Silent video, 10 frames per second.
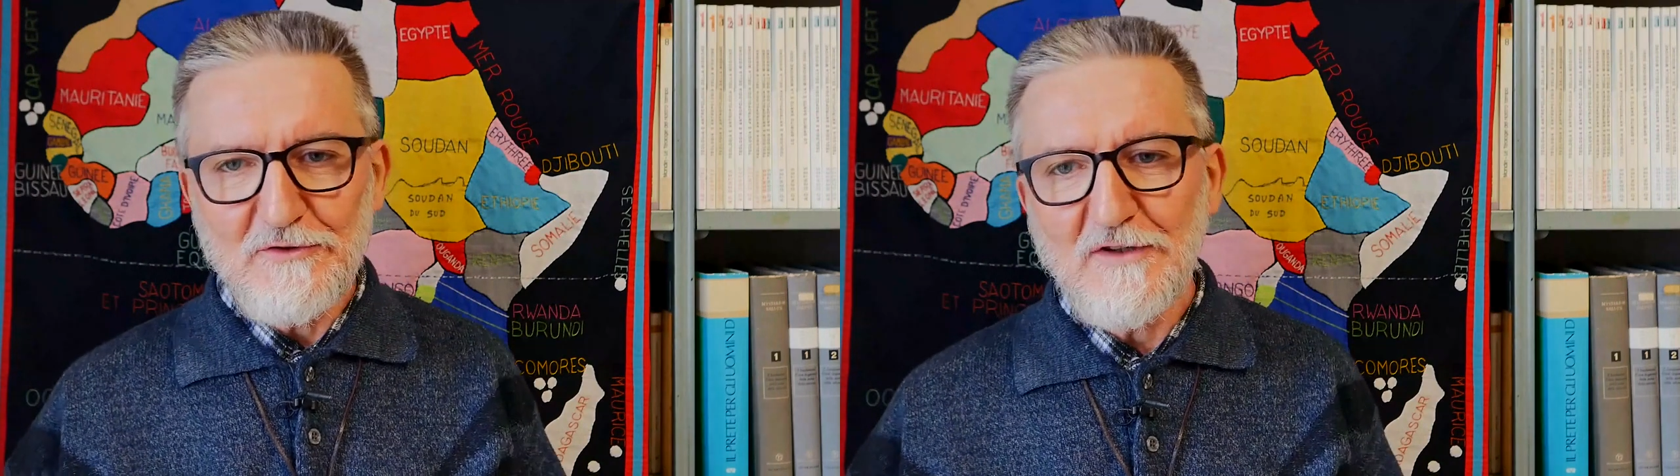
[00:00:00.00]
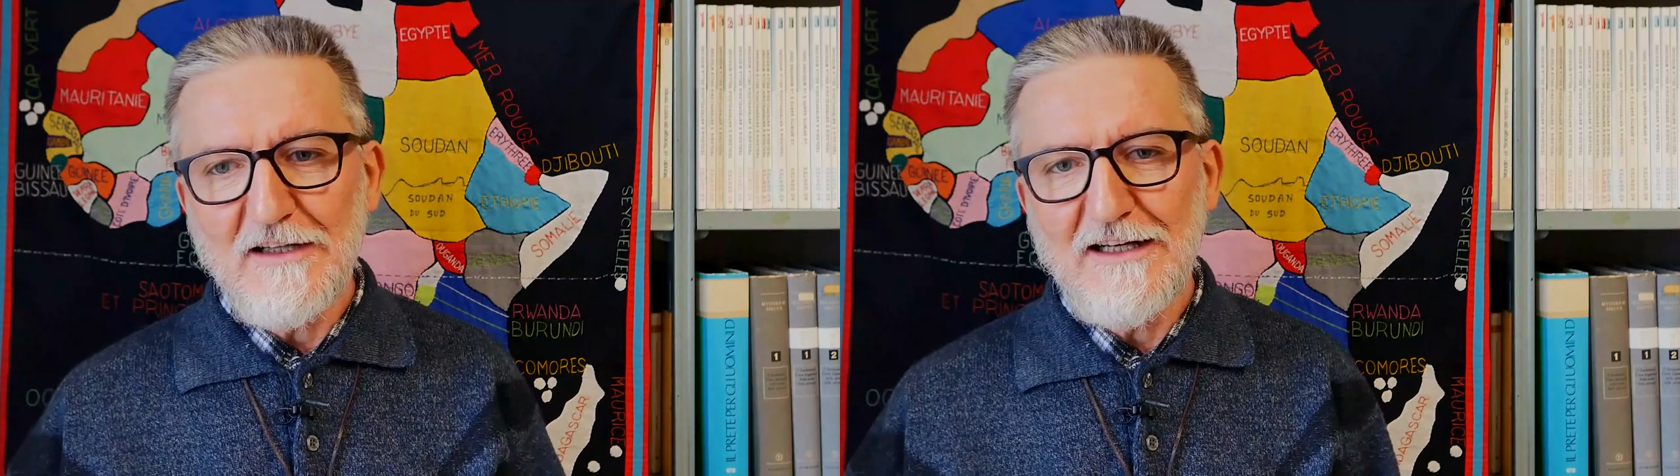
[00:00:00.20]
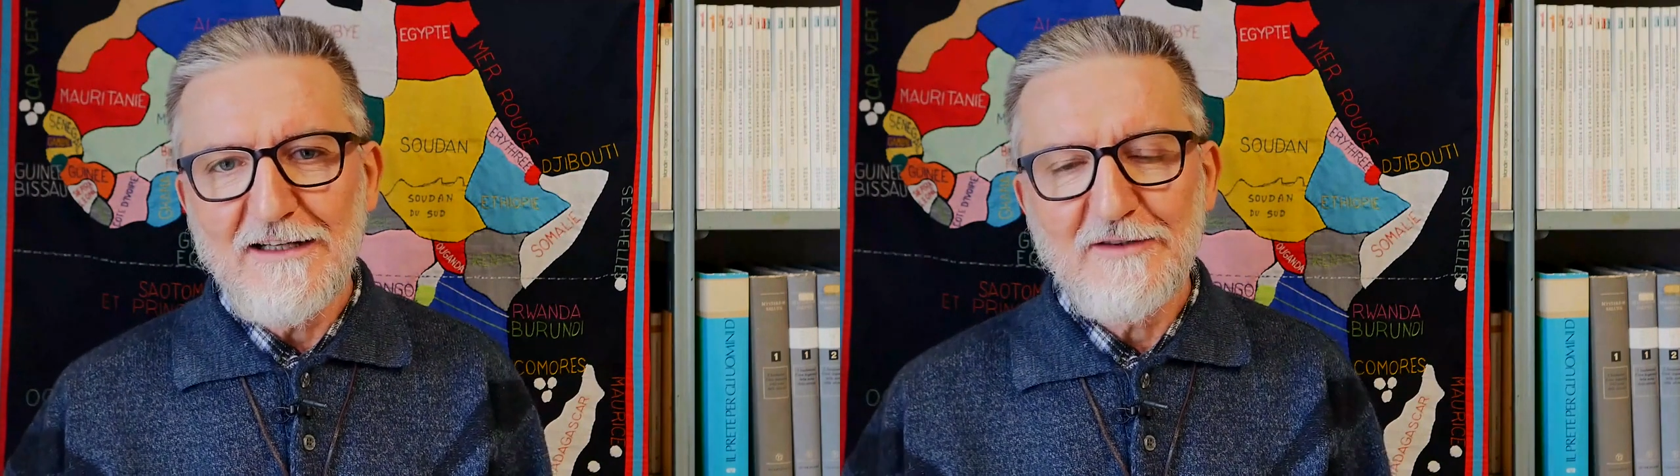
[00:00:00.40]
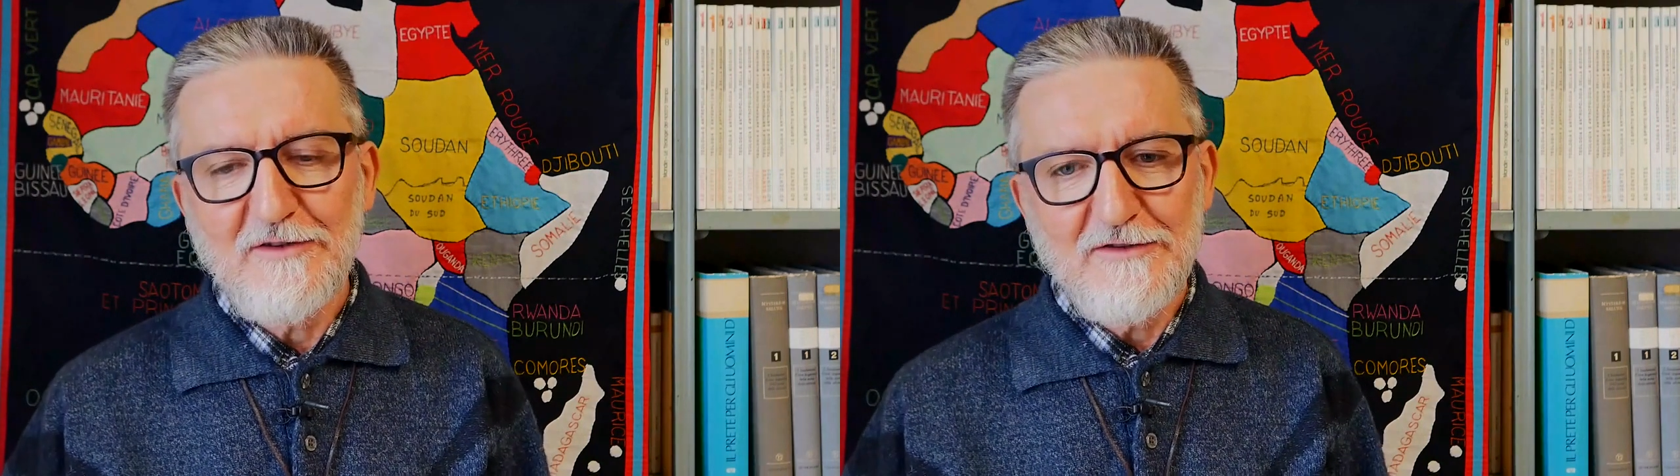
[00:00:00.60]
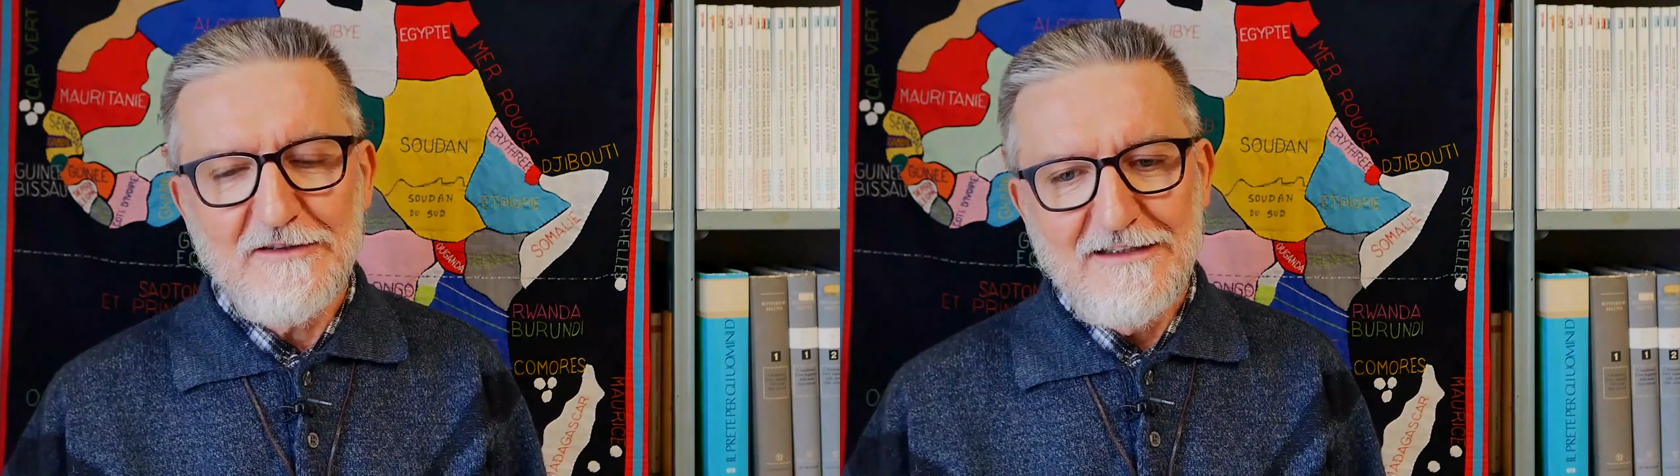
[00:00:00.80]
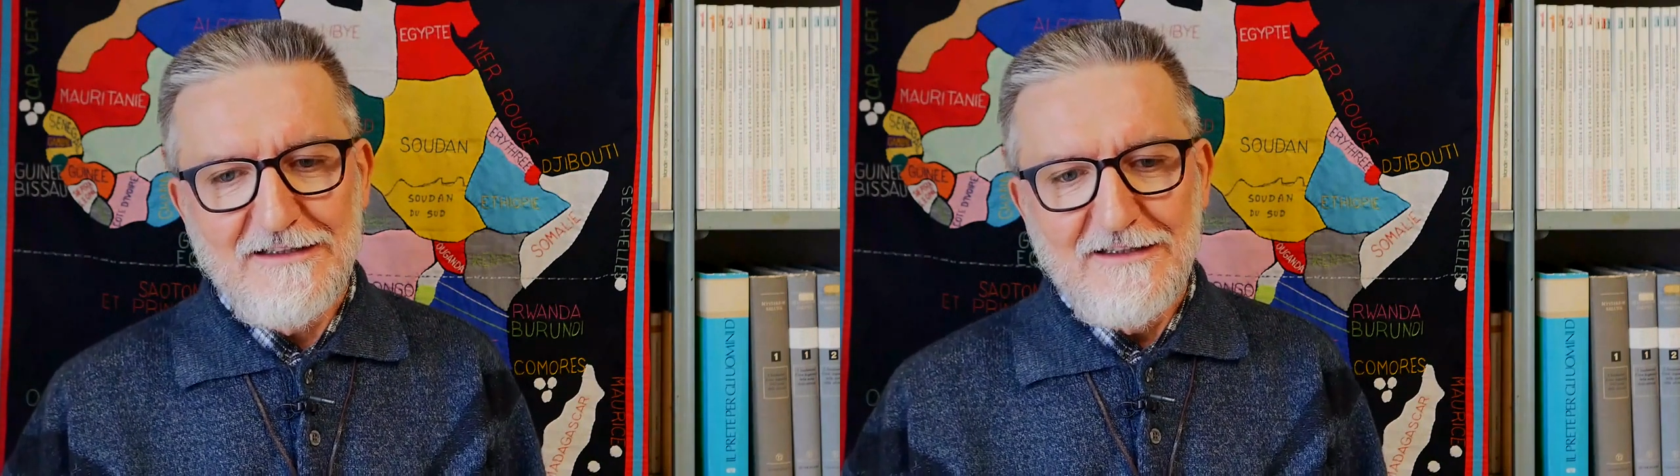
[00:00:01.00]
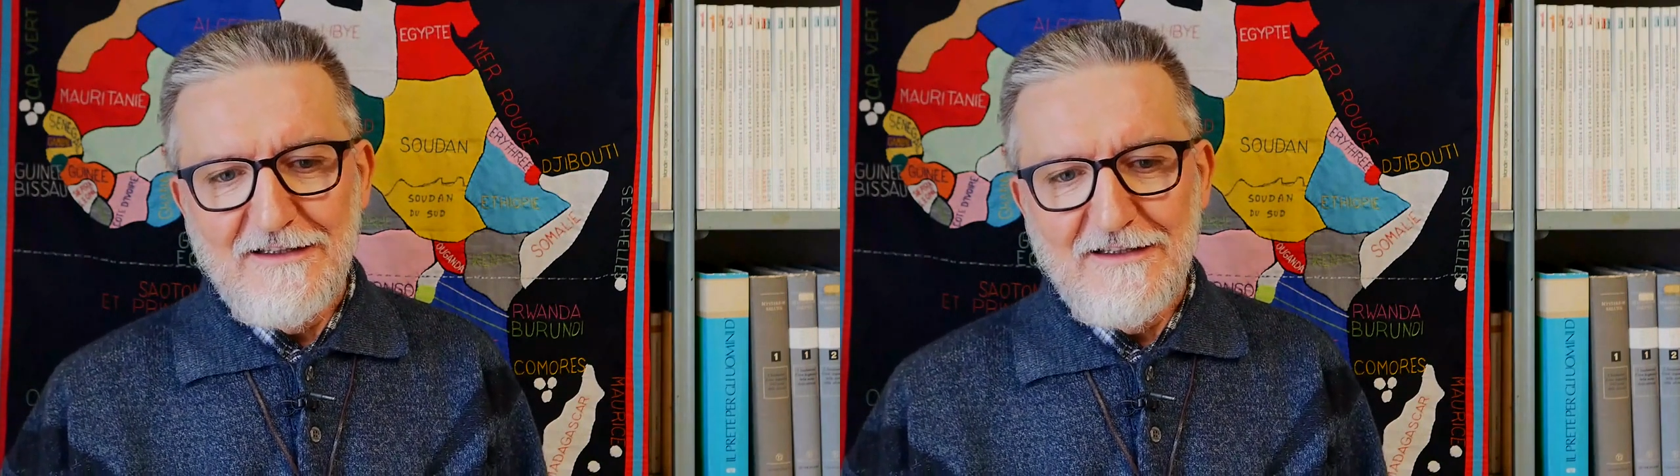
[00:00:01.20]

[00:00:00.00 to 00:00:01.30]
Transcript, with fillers: tornato